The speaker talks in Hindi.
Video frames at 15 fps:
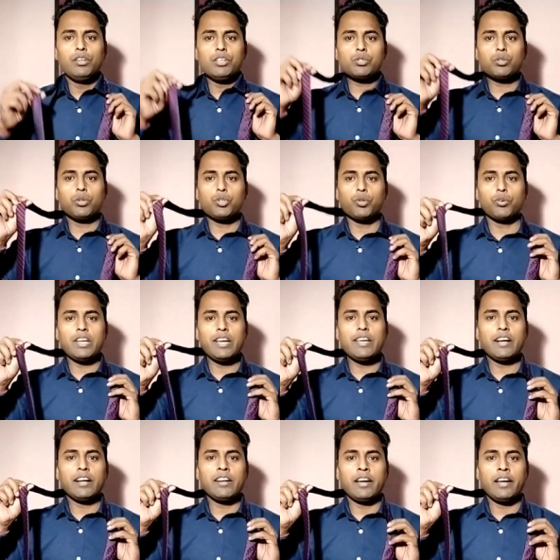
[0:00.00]
इसको छोटा
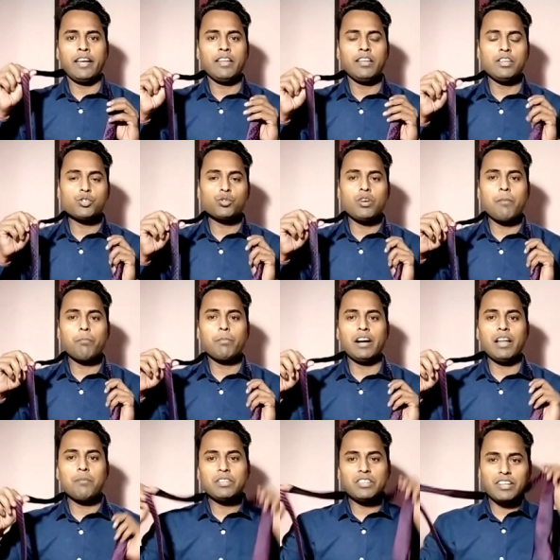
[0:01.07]
ही रखना है इसको आप
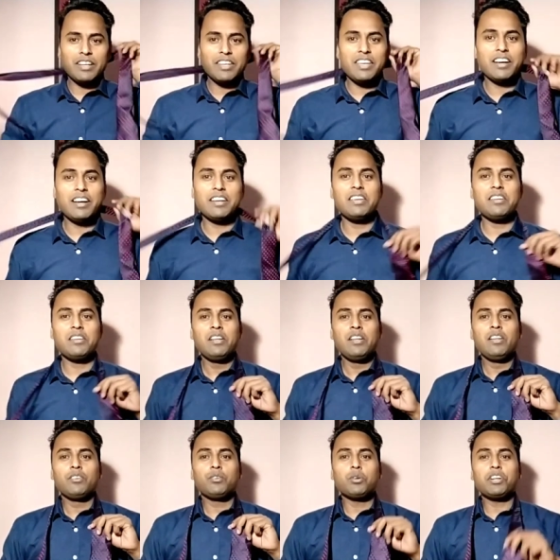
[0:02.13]
बड़ा मत रखिएगा कि
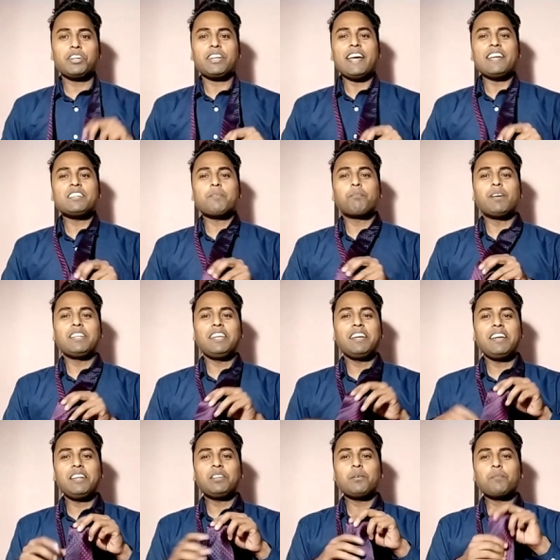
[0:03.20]
क्योंकि टाई जब
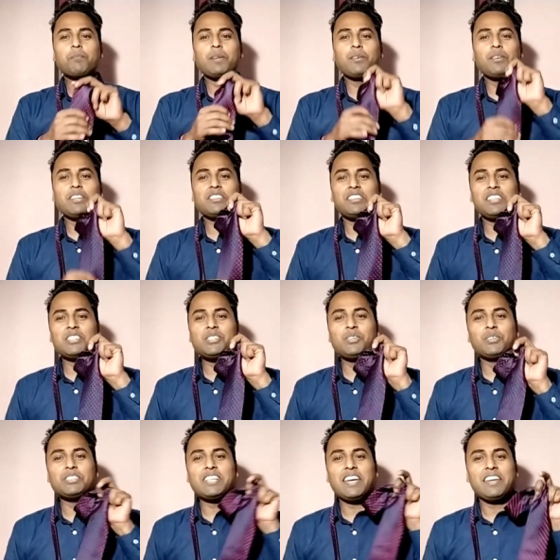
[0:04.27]
बंधेगी तो बिल्कुल इतनी सी
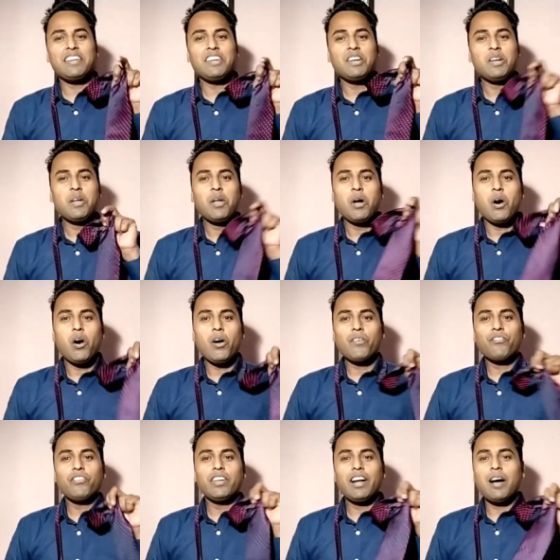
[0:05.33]
हो जाएगी और
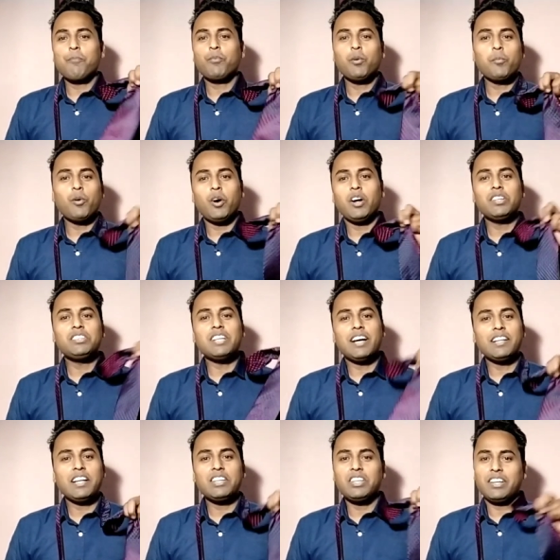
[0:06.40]
फिर आपको बहुत
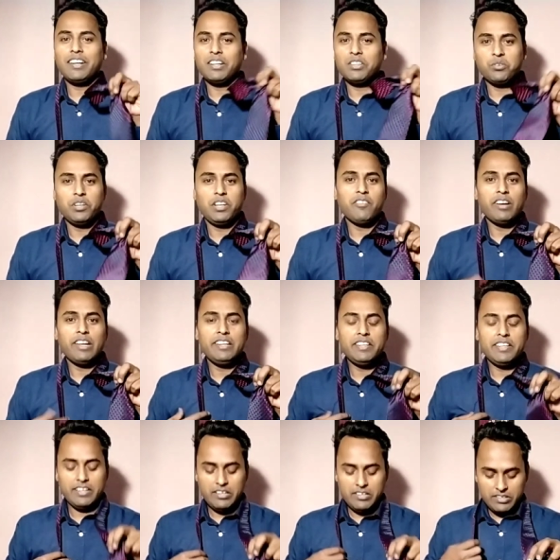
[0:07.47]
ज्यादा दिक्कत होने वाली है